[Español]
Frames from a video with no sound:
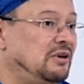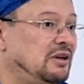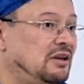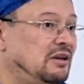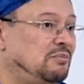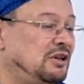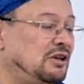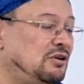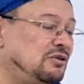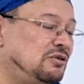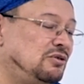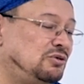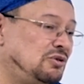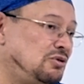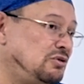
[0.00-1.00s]
y, me dijo,
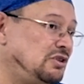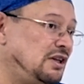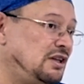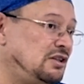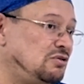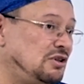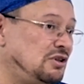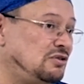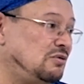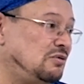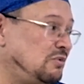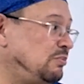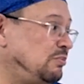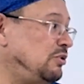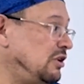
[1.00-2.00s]
doctor, usted ha dicho
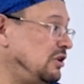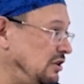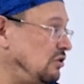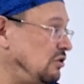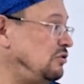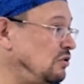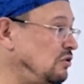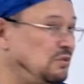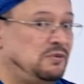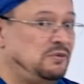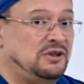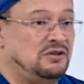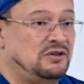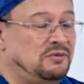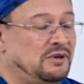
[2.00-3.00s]
eso, porque digo eso en mis
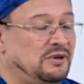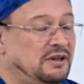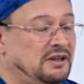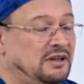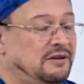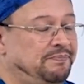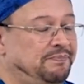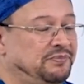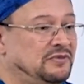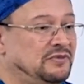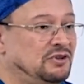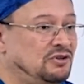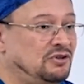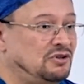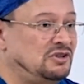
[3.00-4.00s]
videos y le dije,
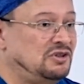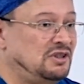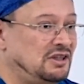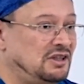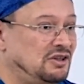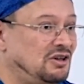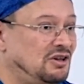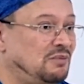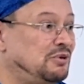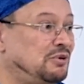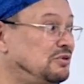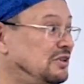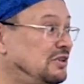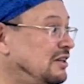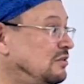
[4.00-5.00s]
no, sí señora,
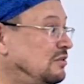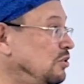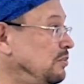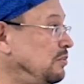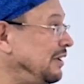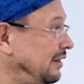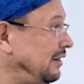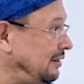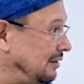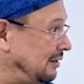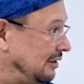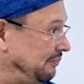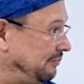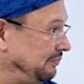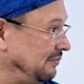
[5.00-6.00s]
pero usted es muy
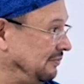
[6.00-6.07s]
bajita.